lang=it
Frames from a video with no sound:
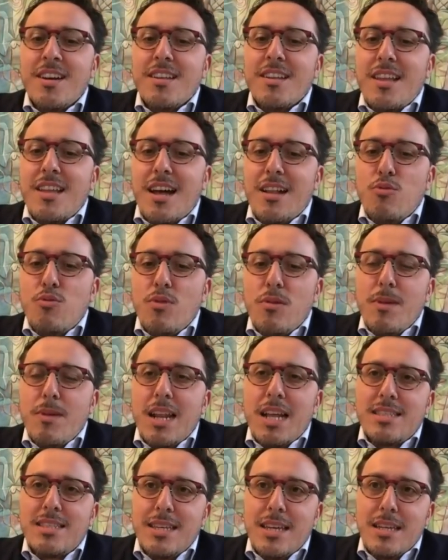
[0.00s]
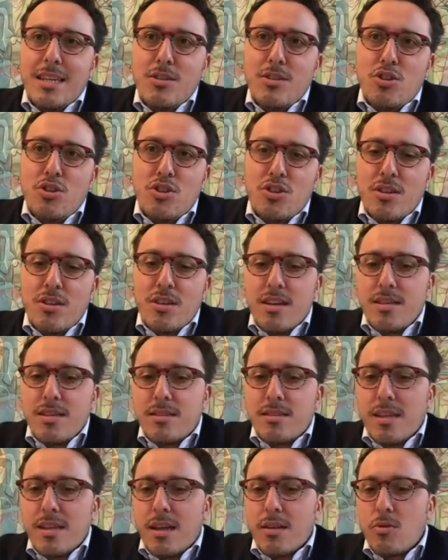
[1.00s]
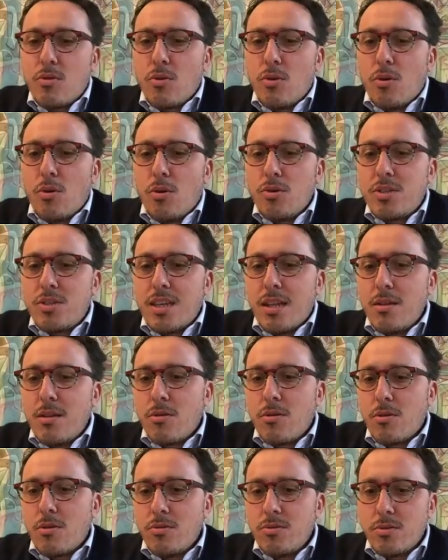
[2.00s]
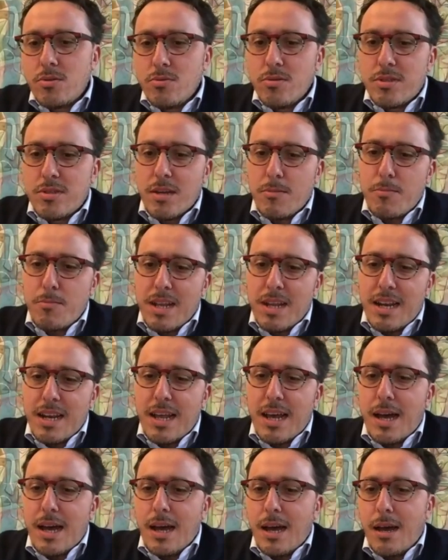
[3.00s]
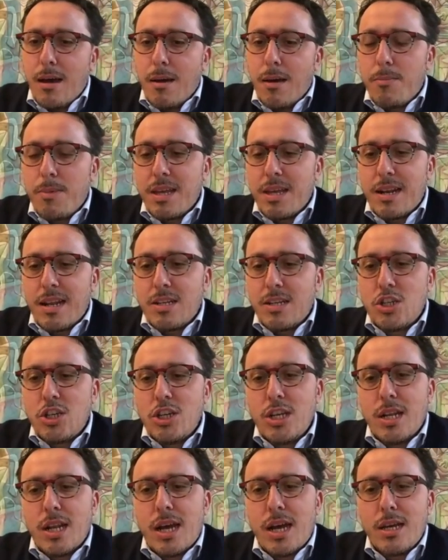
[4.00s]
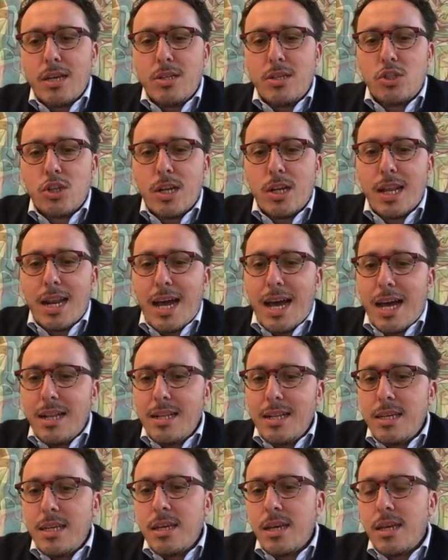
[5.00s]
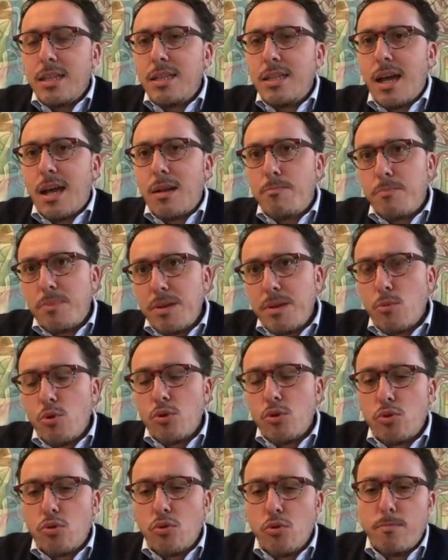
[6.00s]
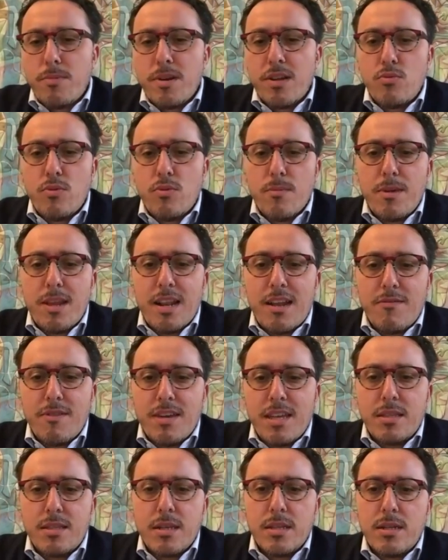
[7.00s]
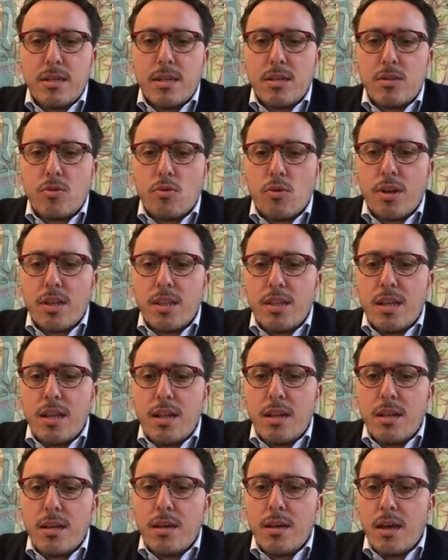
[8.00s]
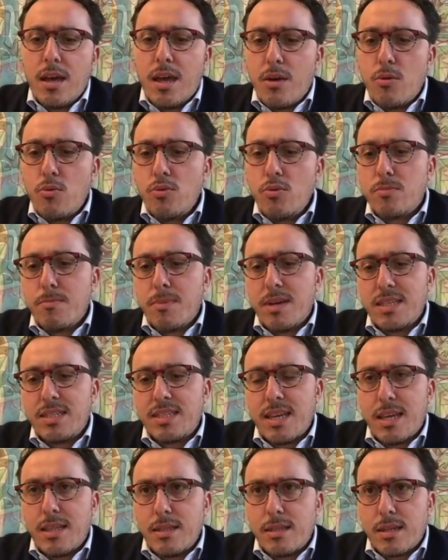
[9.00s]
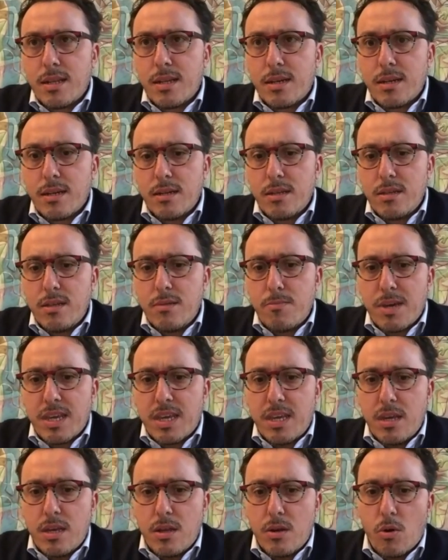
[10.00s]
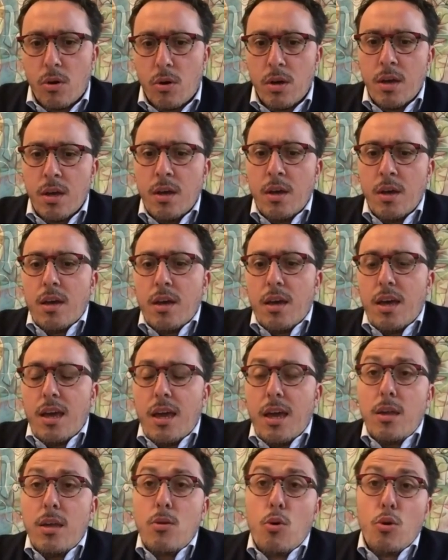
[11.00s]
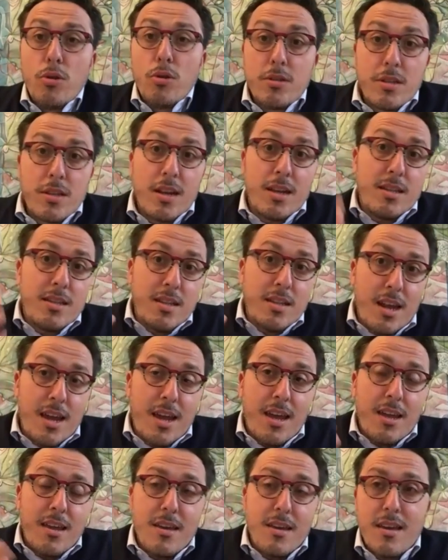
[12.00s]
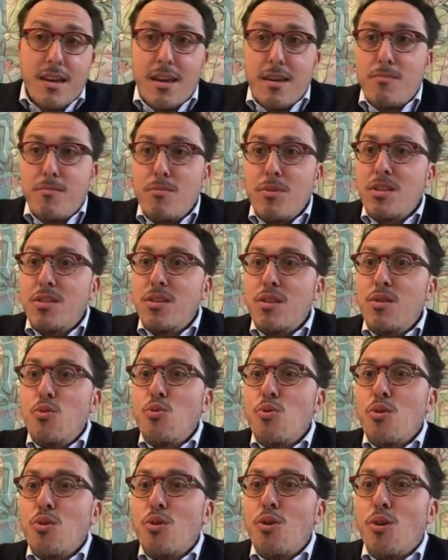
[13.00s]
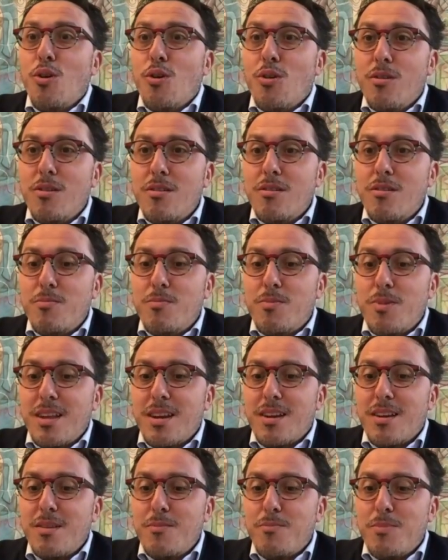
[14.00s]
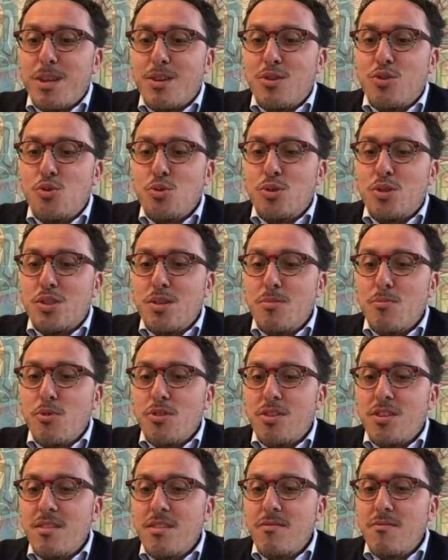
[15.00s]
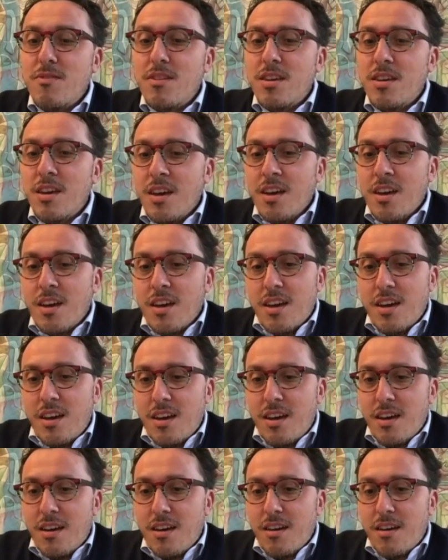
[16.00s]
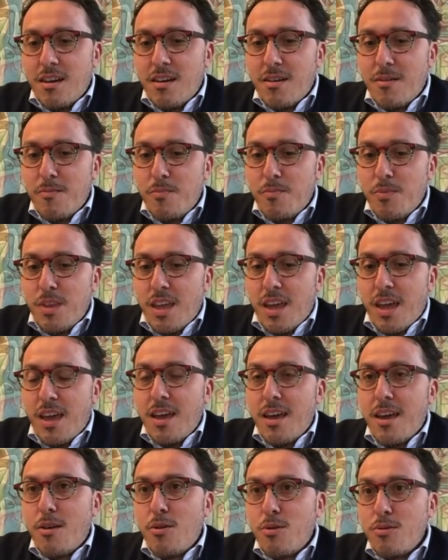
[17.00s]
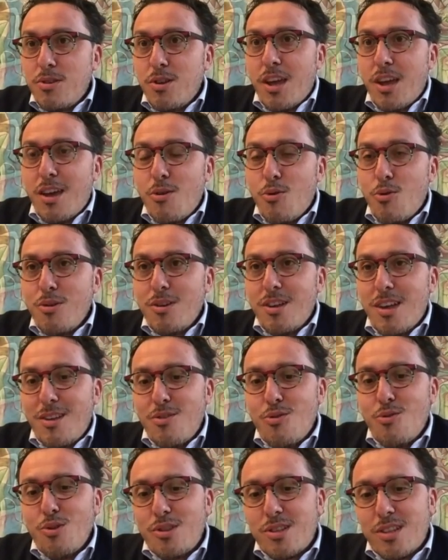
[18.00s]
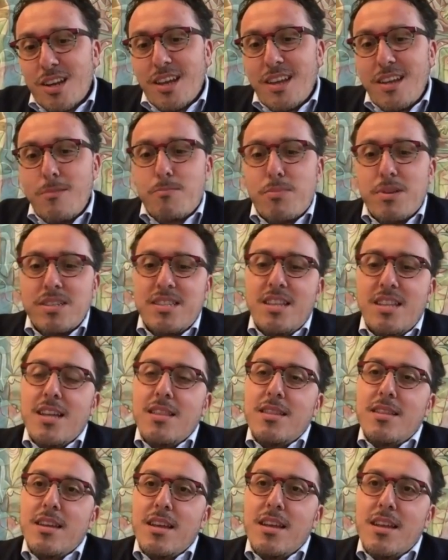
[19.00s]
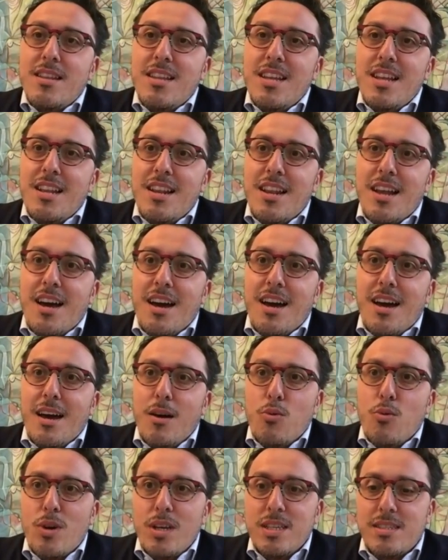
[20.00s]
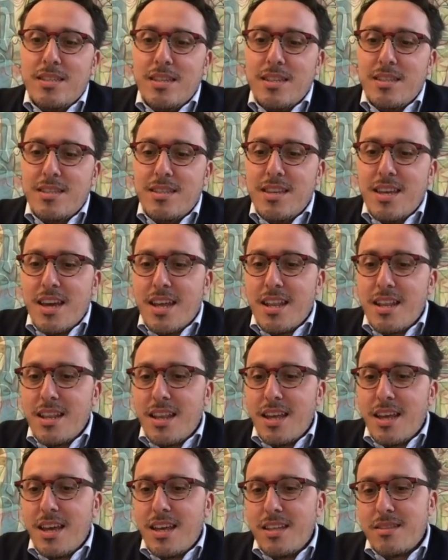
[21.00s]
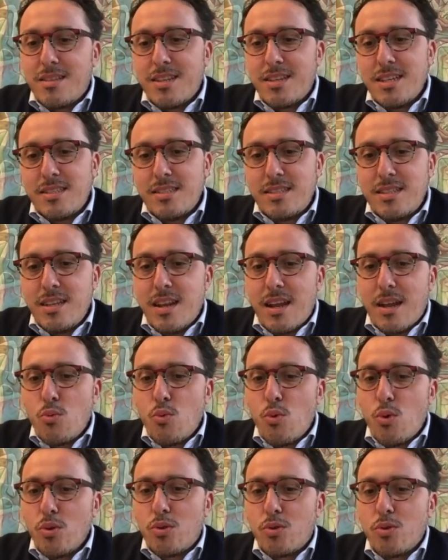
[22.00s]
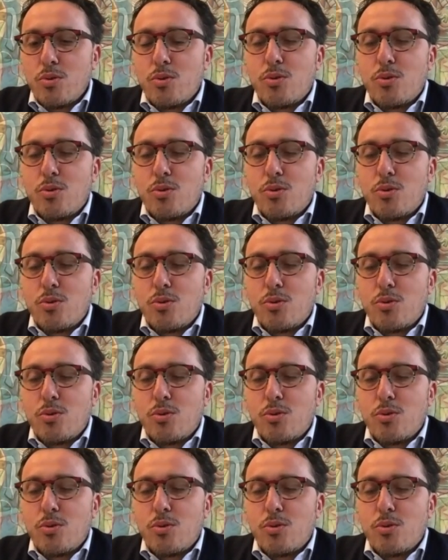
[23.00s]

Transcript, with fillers: Dal 2016 è stato senior consultant per la, per la Cina in generali e dal 1 ottobre 2020 è direttore del EUSME Center di Pechino. E inoltre direi, e mi dilungo eh, per, per giusti motivi, eh, è, è, inoltre il presidente della USTN Triestina Nuoto,